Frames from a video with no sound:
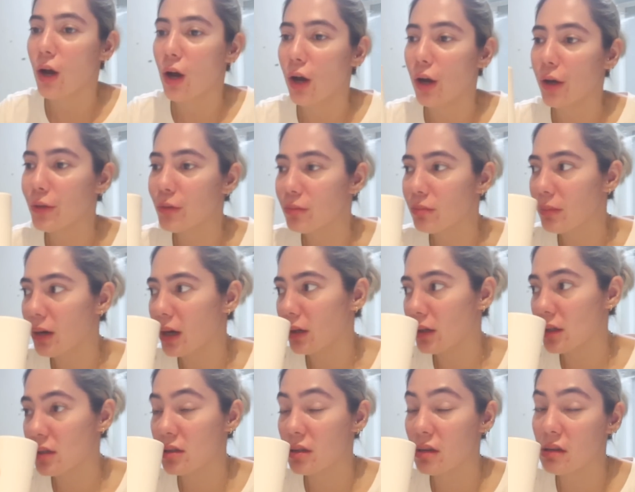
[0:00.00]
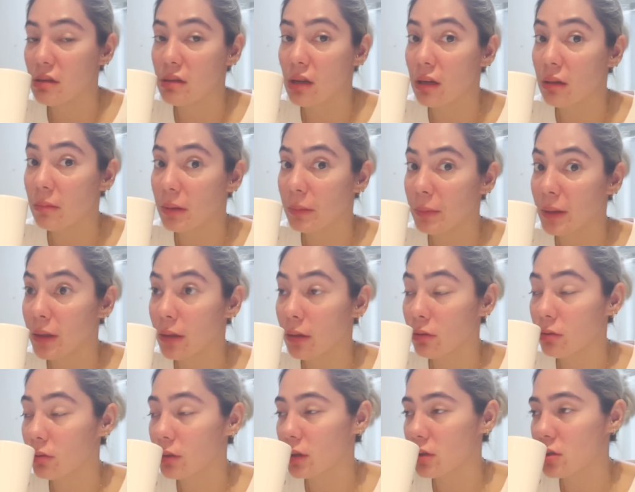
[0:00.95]
Ayun, mga niski, sana
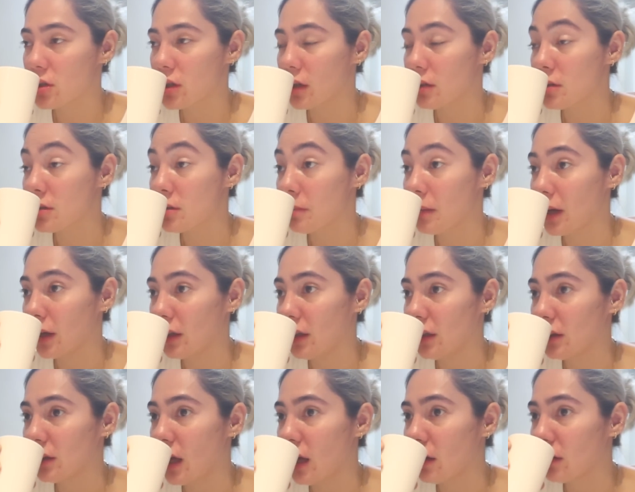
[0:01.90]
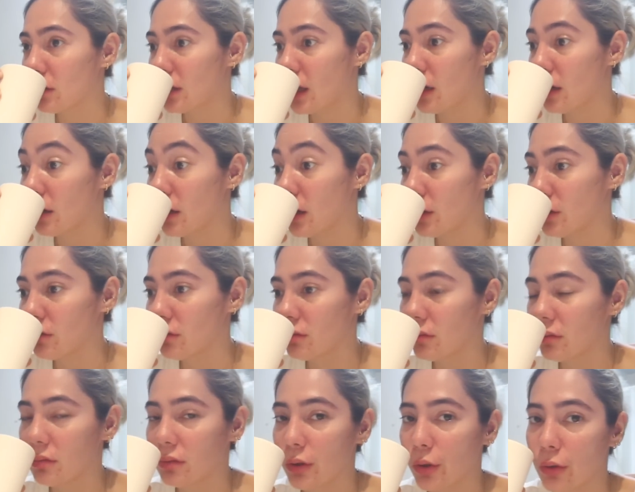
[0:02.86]
mabigyan niyo ng chance makita talaga yung,
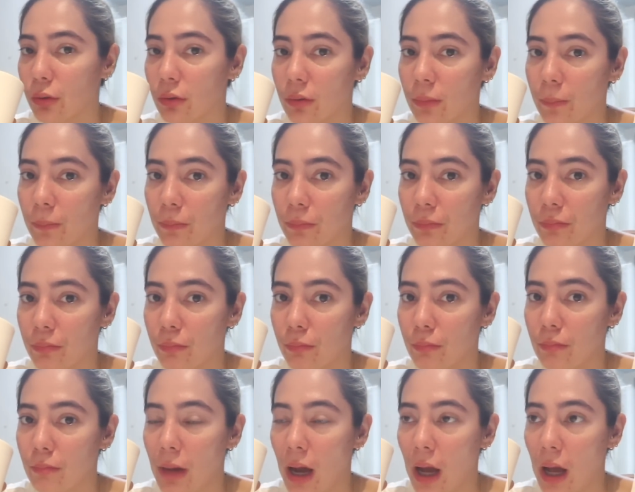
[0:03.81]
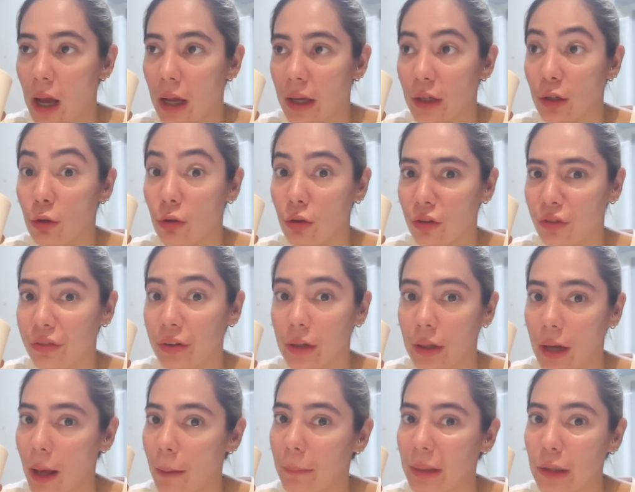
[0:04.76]
yung mga ino-offer
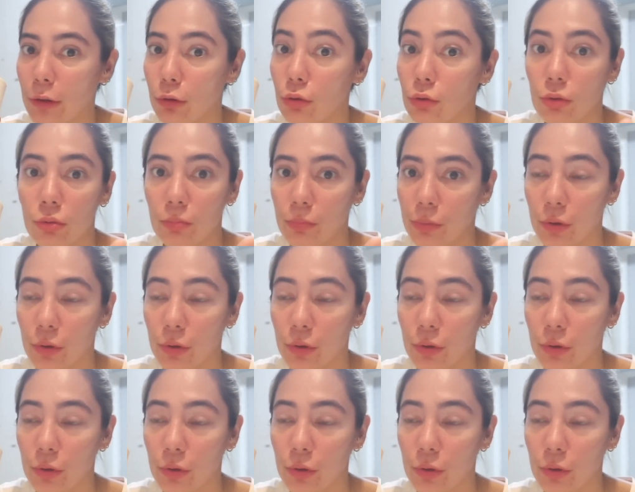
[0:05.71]
namin doon.